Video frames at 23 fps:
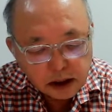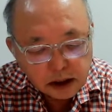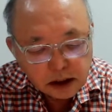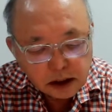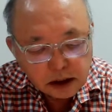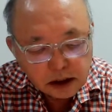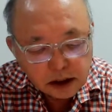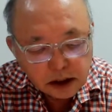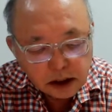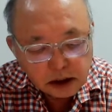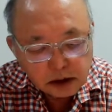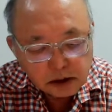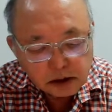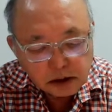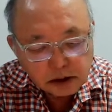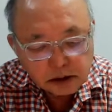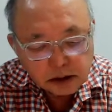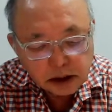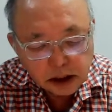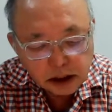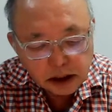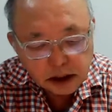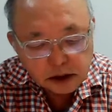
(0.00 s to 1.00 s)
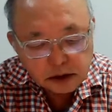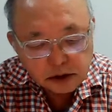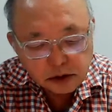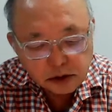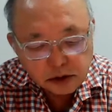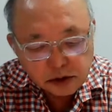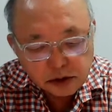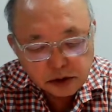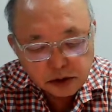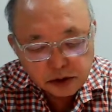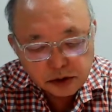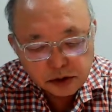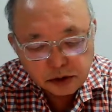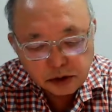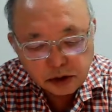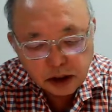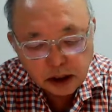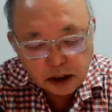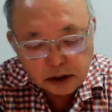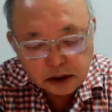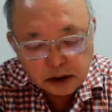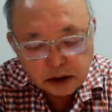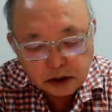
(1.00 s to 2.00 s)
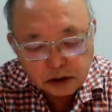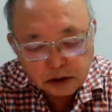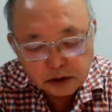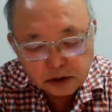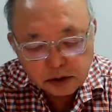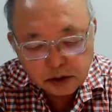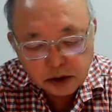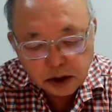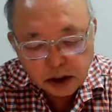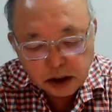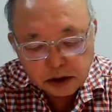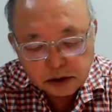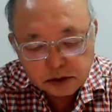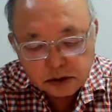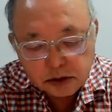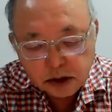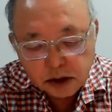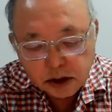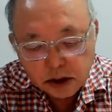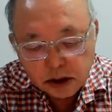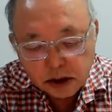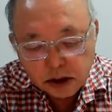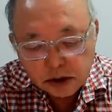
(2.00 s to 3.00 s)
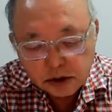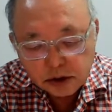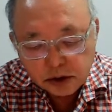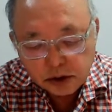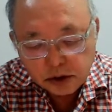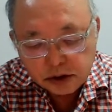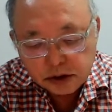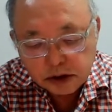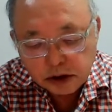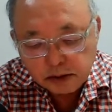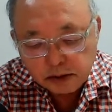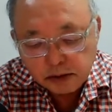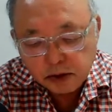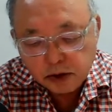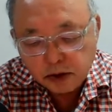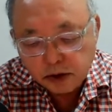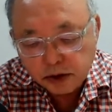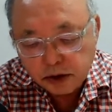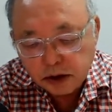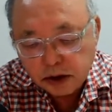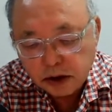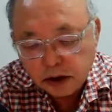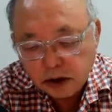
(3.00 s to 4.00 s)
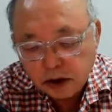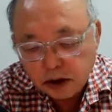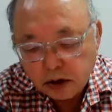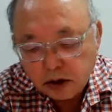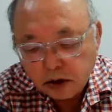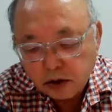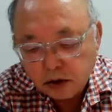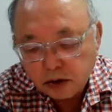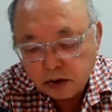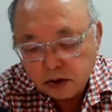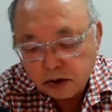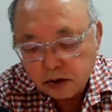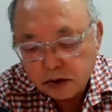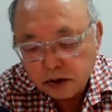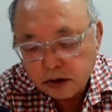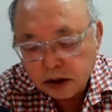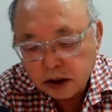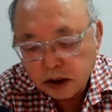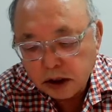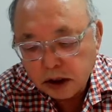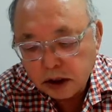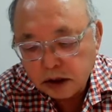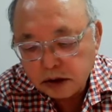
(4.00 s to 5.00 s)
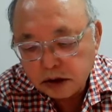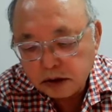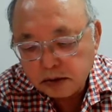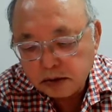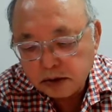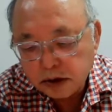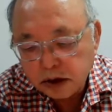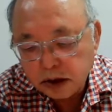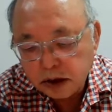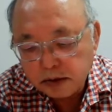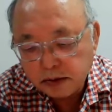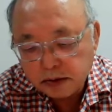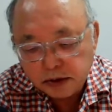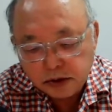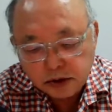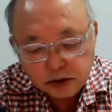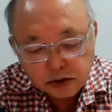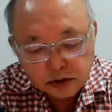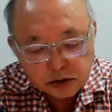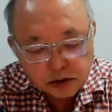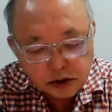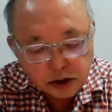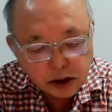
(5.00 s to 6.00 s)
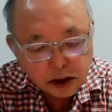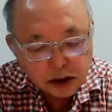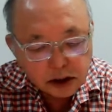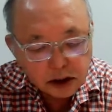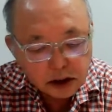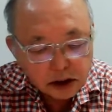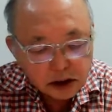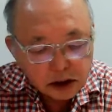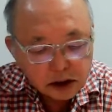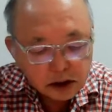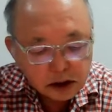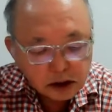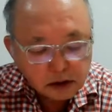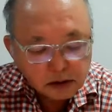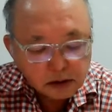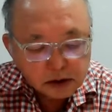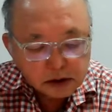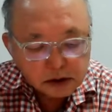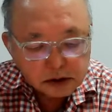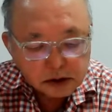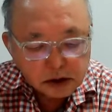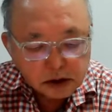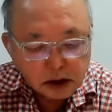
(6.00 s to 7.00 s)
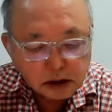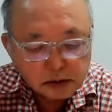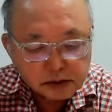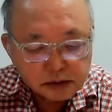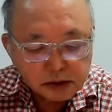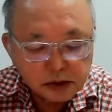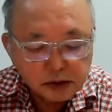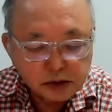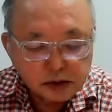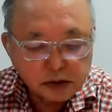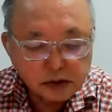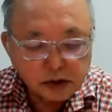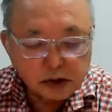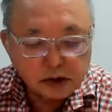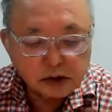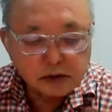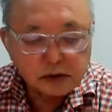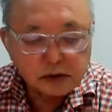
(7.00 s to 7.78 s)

電話をかけその商品を買ったことがある消費者も多いこのインタラクティブテレビによって電話すら不要となる